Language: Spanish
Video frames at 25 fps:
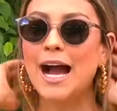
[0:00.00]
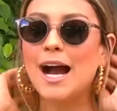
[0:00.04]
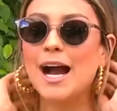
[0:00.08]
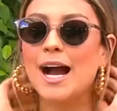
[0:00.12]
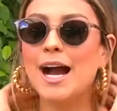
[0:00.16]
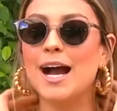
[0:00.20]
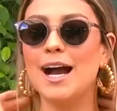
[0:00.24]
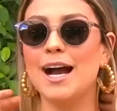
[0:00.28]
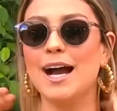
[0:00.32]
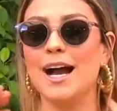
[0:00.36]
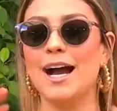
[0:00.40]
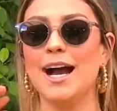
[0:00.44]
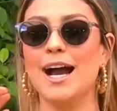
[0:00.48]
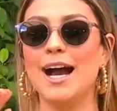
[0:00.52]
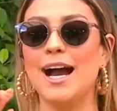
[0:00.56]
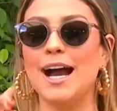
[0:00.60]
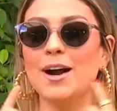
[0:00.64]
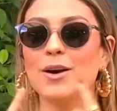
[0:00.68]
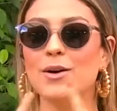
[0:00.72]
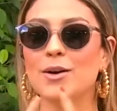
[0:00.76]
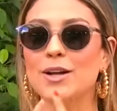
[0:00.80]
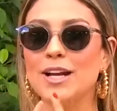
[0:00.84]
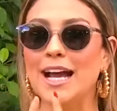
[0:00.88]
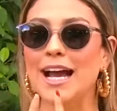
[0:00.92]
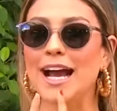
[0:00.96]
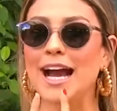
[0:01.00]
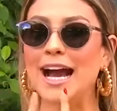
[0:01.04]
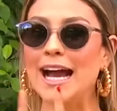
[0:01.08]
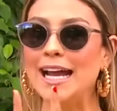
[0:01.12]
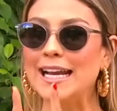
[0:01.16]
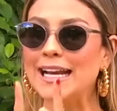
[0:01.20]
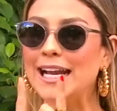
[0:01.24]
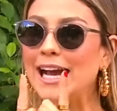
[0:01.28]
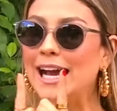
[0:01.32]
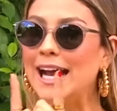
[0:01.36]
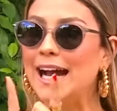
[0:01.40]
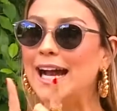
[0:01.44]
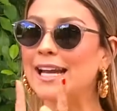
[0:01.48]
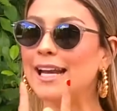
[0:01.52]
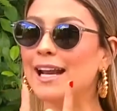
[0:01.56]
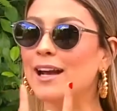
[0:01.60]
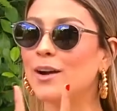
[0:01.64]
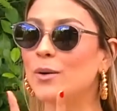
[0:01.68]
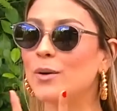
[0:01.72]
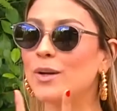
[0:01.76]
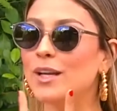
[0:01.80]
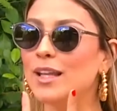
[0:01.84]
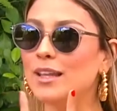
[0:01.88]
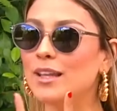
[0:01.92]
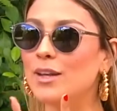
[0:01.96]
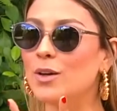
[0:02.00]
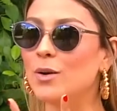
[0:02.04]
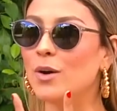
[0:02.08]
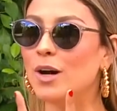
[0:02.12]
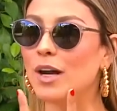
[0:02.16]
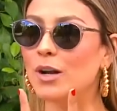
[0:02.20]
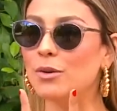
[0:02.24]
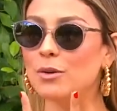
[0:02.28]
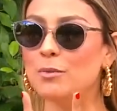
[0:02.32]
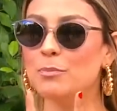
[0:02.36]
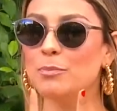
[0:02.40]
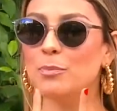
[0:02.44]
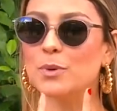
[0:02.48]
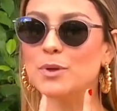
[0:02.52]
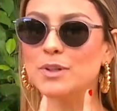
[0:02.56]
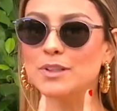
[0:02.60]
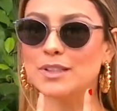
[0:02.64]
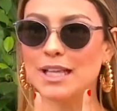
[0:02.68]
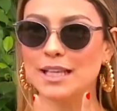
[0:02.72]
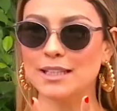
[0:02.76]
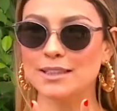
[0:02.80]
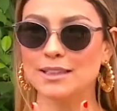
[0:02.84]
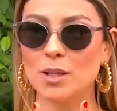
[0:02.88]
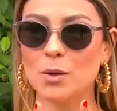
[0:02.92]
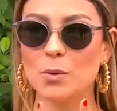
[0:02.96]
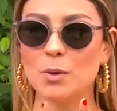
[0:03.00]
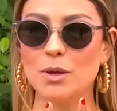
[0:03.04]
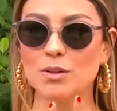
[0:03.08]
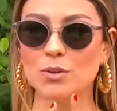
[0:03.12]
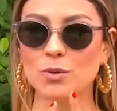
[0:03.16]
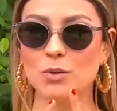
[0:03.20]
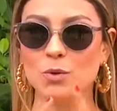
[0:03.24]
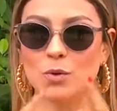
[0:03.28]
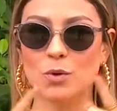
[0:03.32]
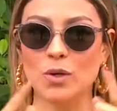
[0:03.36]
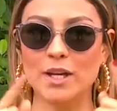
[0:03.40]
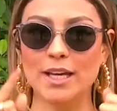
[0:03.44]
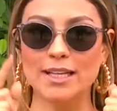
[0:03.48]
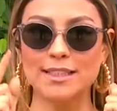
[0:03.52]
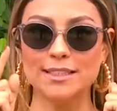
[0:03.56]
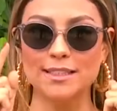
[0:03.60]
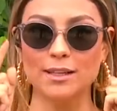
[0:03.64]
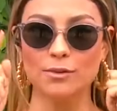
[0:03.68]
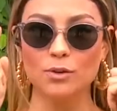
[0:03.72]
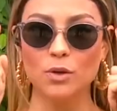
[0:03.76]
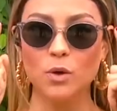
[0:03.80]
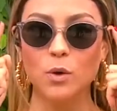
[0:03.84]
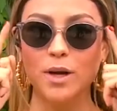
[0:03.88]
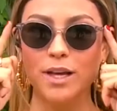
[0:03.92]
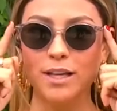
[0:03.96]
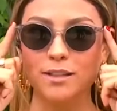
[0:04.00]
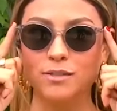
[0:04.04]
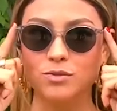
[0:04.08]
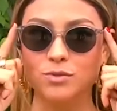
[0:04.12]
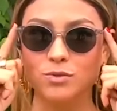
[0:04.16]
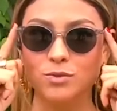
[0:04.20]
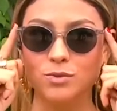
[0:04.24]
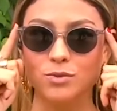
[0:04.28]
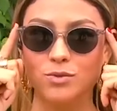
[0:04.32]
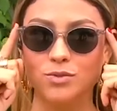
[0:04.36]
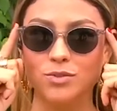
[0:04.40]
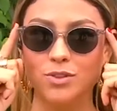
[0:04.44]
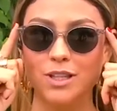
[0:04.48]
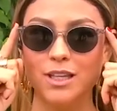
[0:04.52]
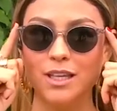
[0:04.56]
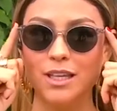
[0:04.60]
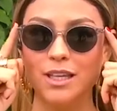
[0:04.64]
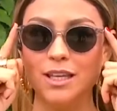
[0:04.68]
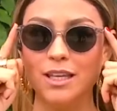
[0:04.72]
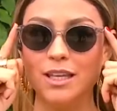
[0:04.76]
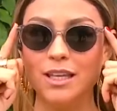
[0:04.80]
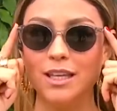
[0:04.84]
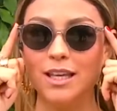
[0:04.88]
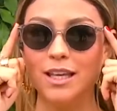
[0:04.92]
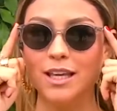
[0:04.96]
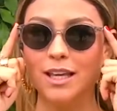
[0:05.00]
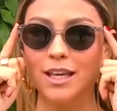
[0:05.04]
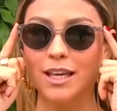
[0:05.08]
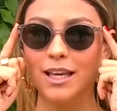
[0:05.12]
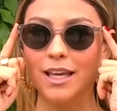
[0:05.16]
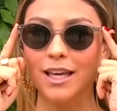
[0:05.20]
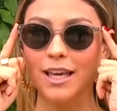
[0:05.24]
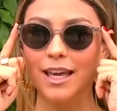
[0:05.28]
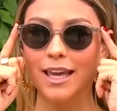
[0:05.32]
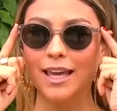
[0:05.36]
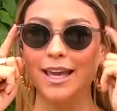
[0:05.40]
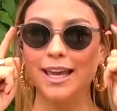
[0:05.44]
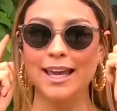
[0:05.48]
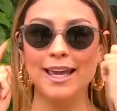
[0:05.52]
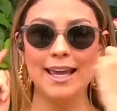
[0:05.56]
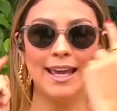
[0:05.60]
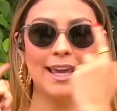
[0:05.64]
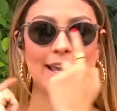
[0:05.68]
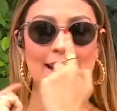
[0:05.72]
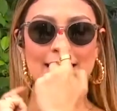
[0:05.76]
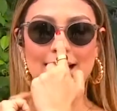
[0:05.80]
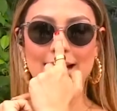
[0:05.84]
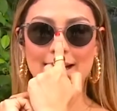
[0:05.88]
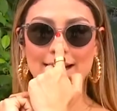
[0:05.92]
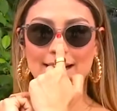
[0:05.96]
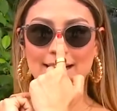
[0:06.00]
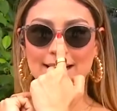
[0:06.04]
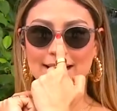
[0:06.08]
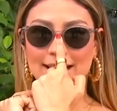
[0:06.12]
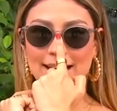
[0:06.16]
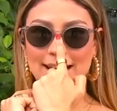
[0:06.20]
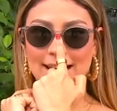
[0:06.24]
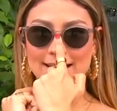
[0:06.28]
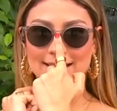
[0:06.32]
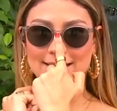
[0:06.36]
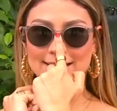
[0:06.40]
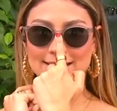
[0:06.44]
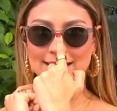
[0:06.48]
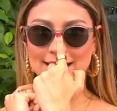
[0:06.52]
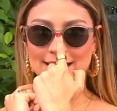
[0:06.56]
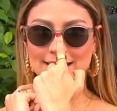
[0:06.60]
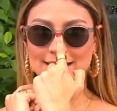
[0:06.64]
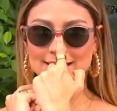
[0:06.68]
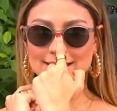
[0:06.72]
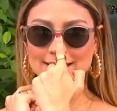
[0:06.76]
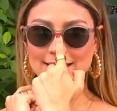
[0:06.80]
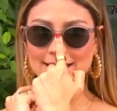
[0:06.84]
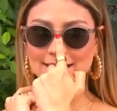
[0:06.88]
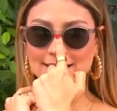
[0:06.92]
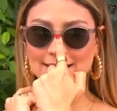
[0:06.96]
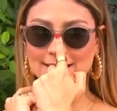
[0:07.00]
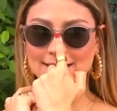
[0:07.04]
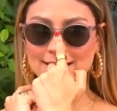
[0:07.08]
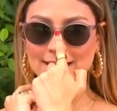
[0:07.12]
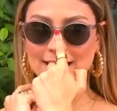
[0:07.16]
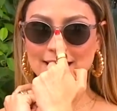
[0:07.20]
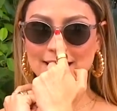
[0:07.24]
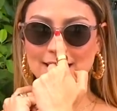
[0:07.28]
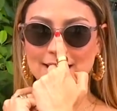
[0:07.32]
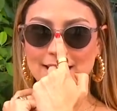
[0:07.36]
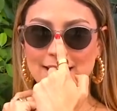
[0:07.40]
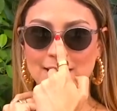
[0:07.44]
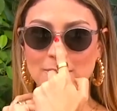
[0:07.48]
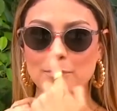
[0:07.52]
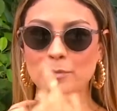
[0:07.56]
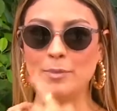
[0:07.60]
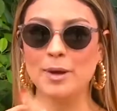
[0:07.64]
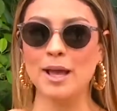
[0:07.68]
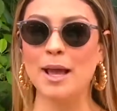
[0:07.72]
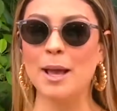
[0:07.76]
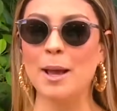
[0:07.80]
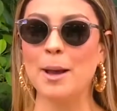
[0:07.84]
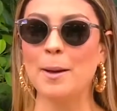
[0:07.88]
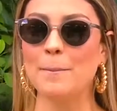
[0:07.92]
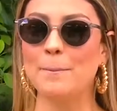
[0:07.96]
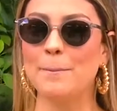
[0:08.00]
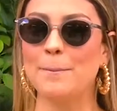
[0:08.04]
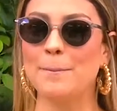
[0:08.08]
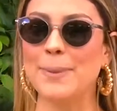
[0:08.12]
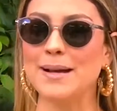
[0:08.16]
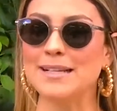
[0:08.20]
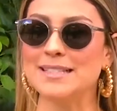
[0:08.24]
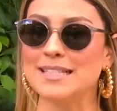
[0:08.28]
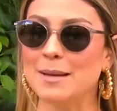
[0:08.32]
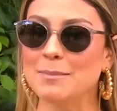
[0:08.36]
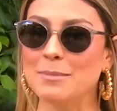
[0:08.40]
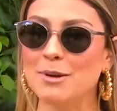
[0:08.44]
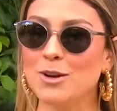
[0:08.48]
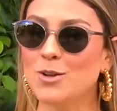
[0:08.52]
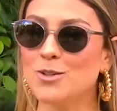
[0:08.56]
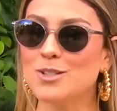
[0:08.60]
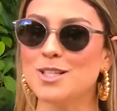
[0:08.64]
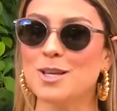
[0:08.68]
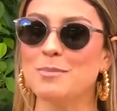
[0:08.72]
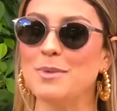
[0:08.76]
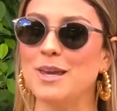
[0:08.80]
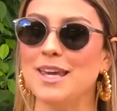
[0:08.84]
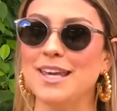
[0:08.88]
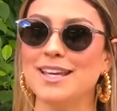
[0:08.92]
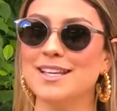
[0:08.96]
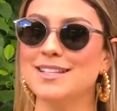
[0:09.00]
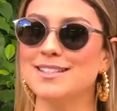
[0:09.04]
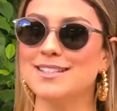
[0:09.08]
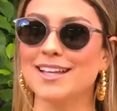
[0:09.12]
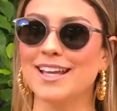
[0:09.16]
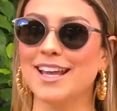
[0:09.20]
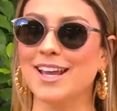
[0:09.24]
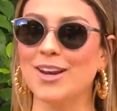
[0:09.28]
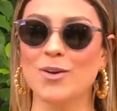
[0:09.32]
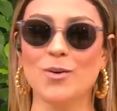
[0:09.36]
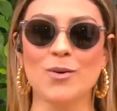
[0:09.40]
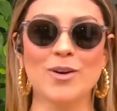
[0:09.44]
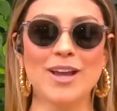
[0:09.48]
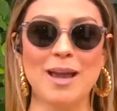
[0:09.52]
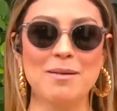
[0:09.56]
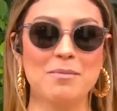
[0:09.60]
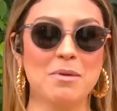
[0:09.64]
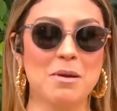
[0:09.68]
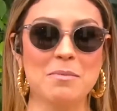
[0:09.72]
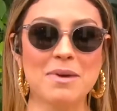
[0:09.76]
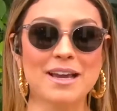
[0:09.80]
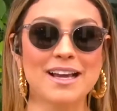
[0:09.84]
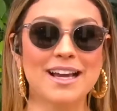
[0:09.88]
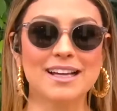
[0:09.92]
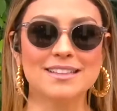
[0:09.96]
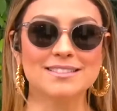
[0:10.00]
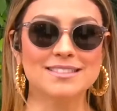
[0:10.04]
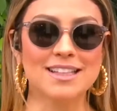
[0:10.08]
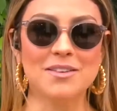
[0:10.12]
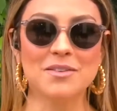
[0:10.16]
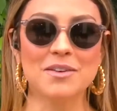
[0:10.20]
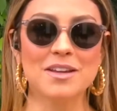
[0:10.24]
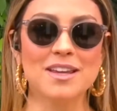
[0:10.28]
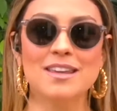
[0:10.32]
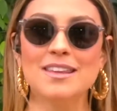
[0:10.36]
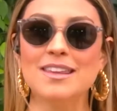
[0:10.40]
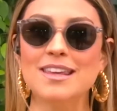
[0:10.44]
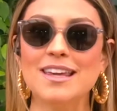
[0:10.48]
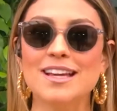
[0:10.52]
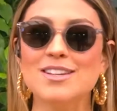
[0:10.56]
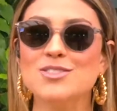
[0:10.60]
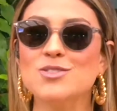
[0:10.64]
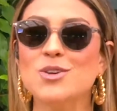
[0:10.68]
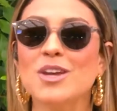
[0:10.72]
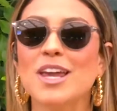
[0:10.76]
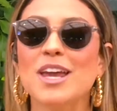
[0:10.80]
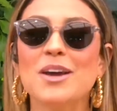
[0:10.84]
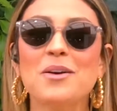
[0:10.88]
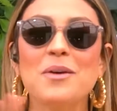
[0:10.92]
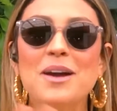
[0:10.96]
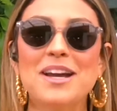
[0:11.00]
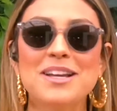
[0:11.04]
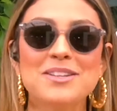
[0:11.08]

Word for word: van todos. Ahora, Ana Goné dijo algo importante cuando ella vio esto. Sí. Era la distancia de aquí. Pásame los que me dijiste que no, que a mí me encantaron y dije, yo quiero